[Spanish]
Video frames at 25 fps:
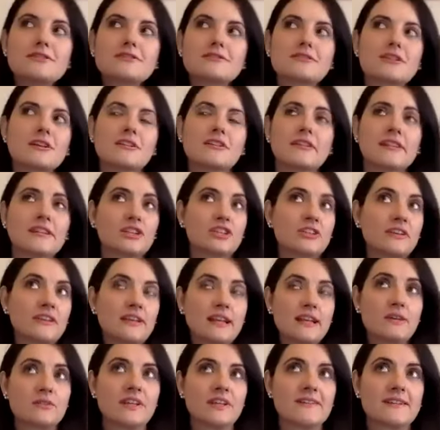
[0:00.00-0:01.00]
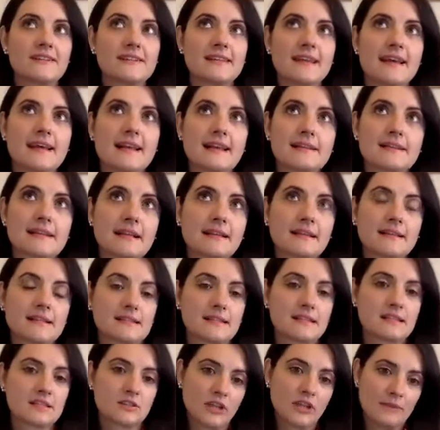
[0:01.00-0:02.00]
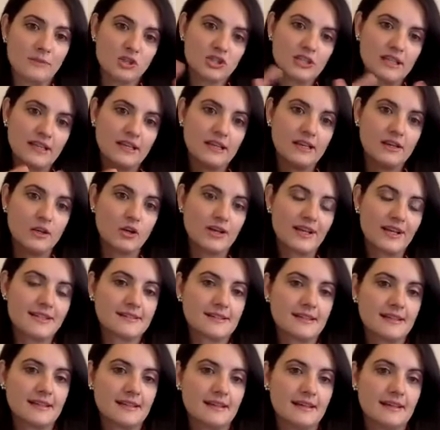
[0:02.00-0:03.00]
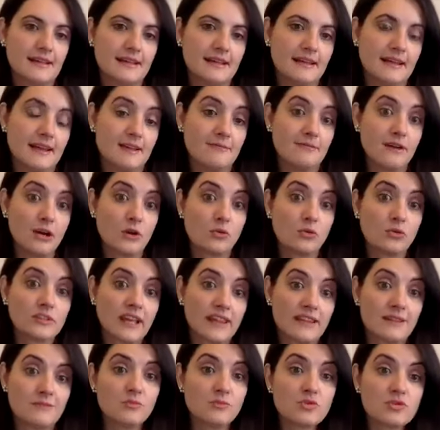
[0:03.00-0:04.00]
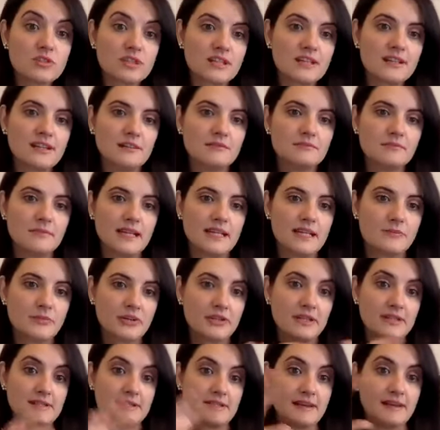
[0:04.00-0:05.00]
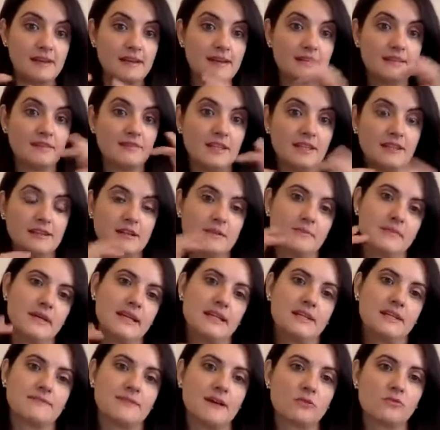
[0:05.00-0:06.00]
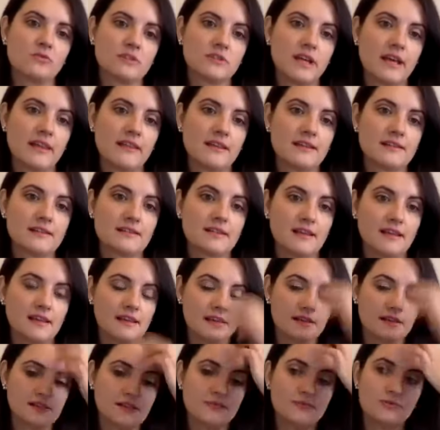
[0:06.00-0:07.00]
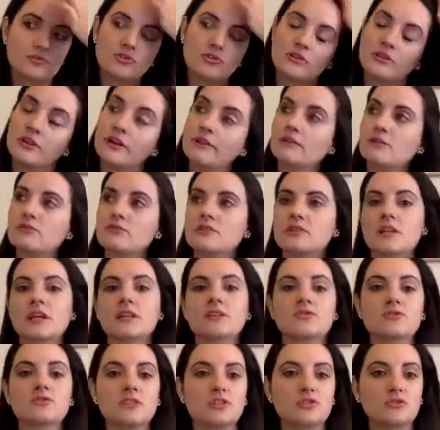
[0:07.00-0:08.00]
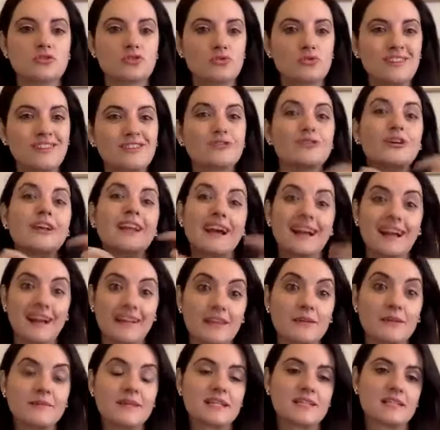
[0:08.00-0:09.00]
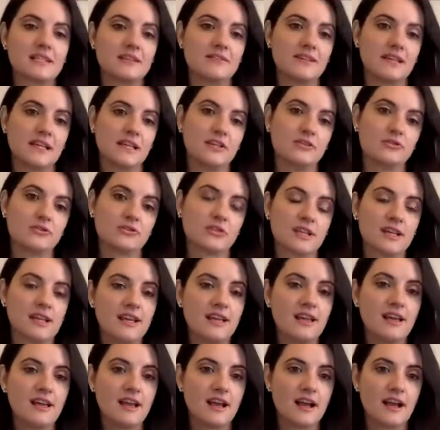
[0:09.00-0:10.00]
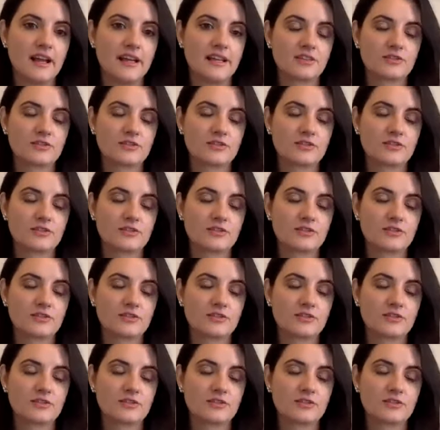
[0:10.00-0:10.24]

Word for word: solo dentro de la Universidad de las Artes estamos en lo que es la Facultad de Música, ¿vale? Porque está en varias facultades, se fusionó hace unos años y yo estoy dentro de la Academia Sibelius. Ahí